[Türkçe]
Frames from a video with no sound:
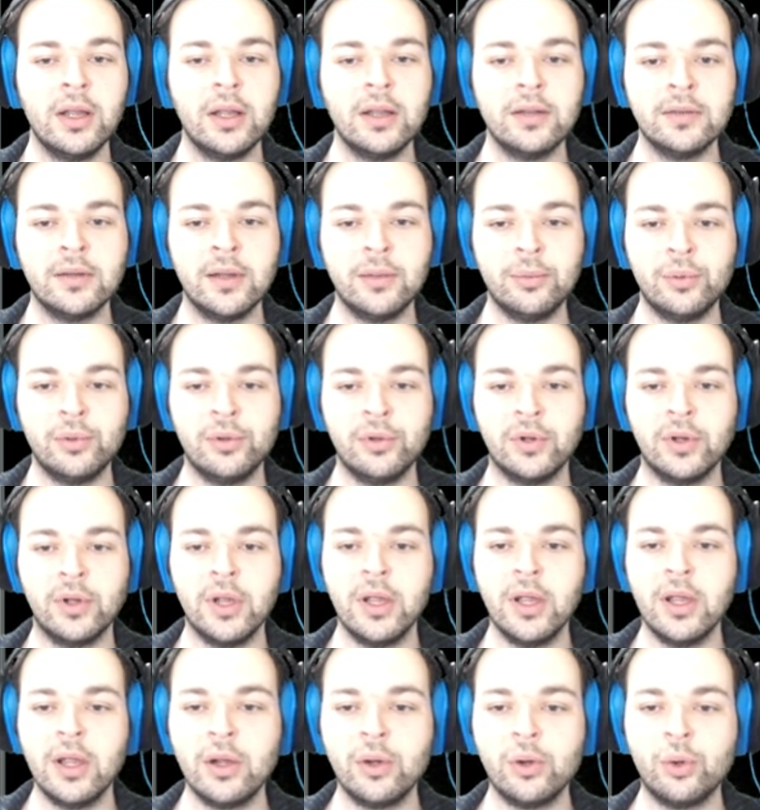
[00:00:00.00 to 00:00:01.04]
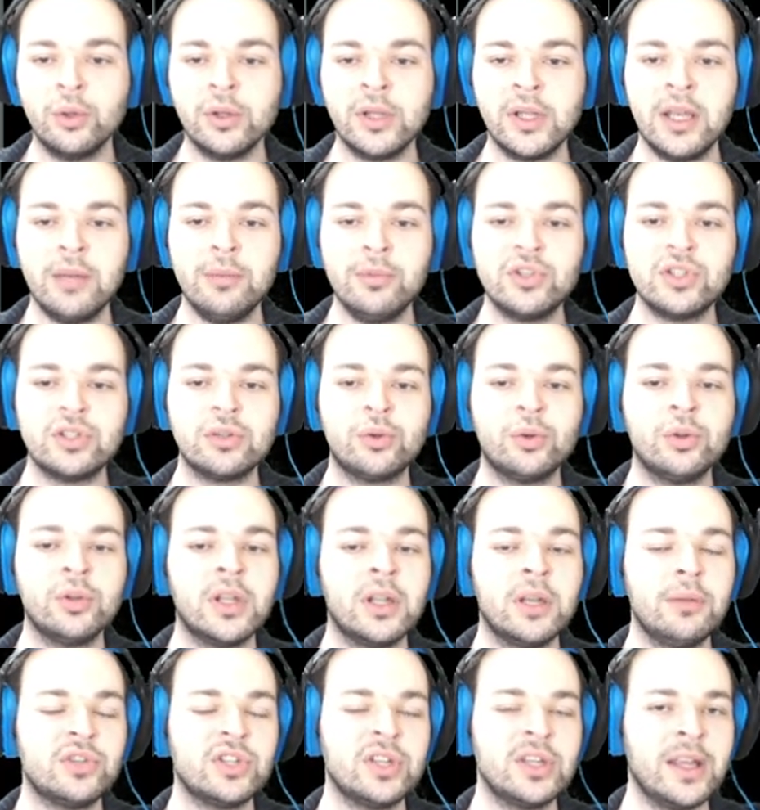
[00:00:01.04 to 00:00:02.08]
W. Kullanım için,
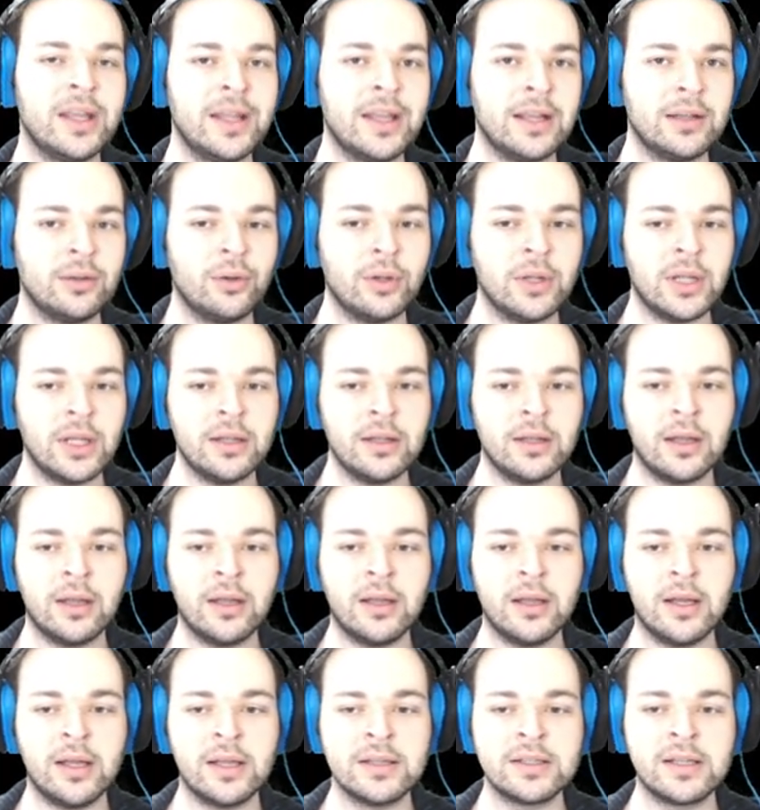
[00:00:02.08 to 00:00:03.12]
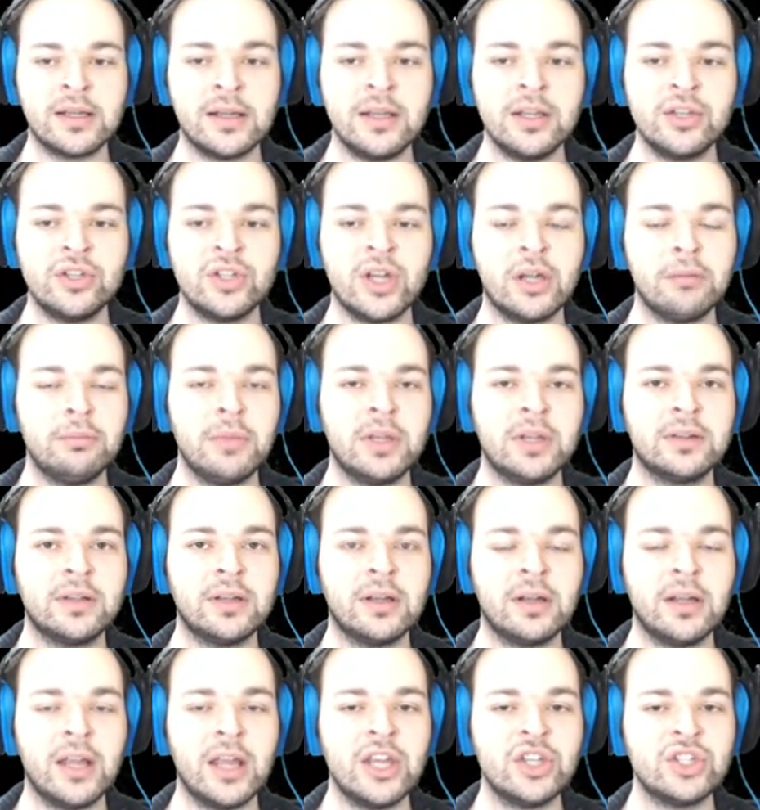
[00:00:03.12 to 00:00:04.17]
kullanım için gerekli olan e, asgari can
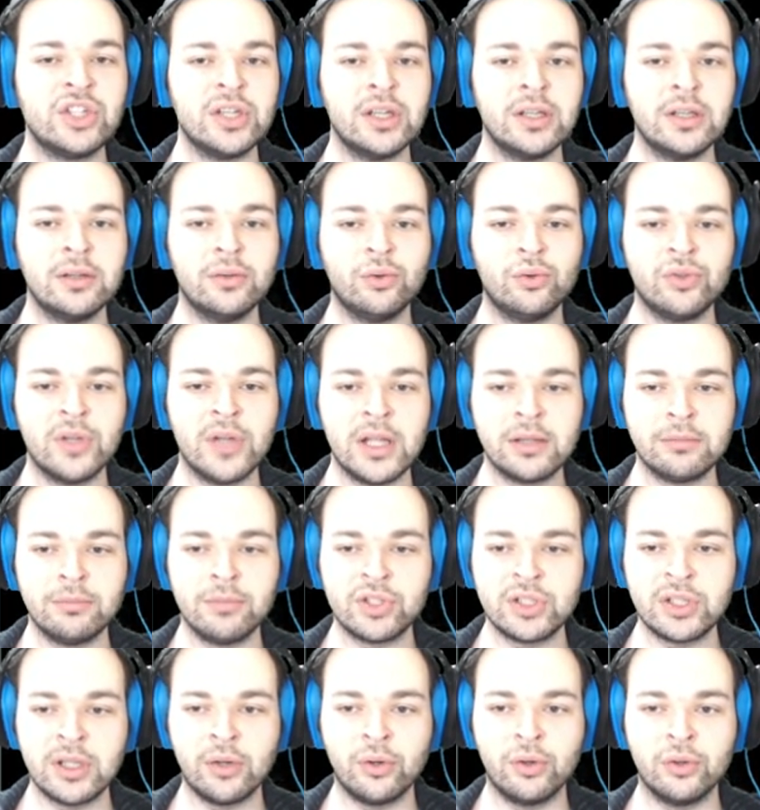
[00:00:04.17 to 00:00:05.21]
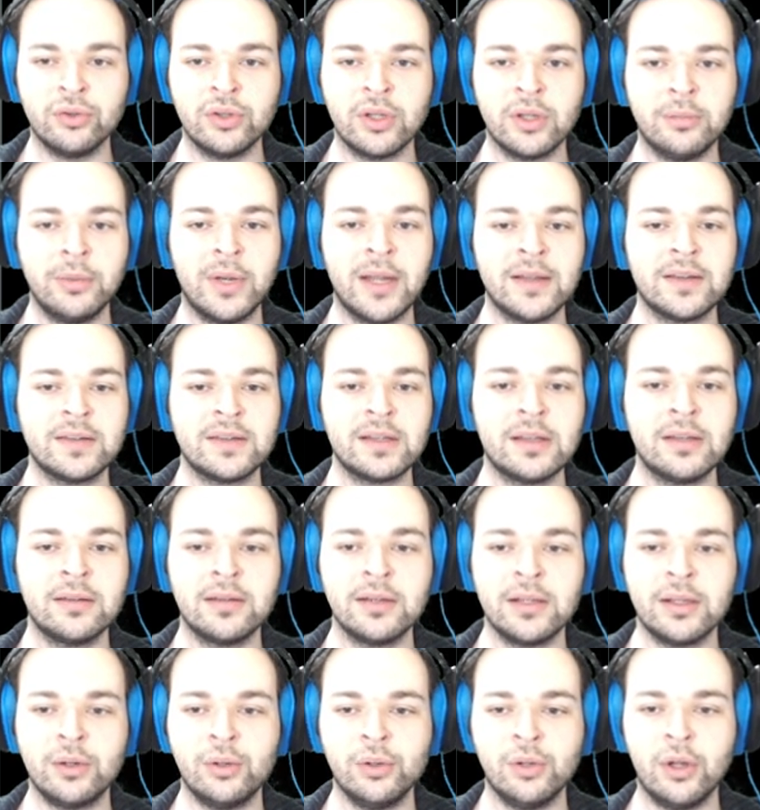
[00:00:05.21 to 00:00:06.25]
miktarı eşiğini düzeltmişler. Onda biraz
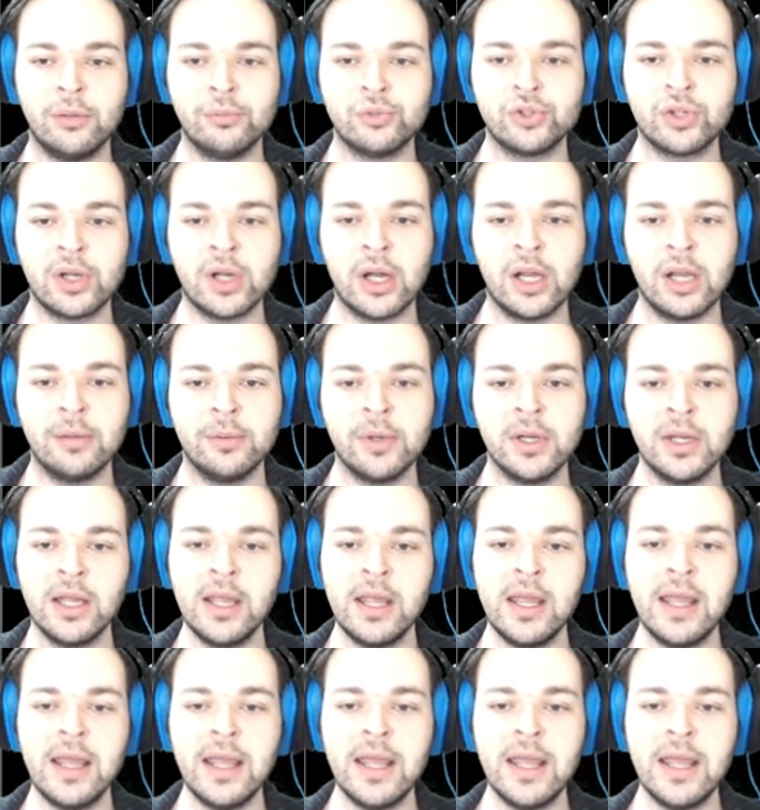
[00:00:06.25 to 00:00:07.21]
sıkıntılar oluyormuş galiba.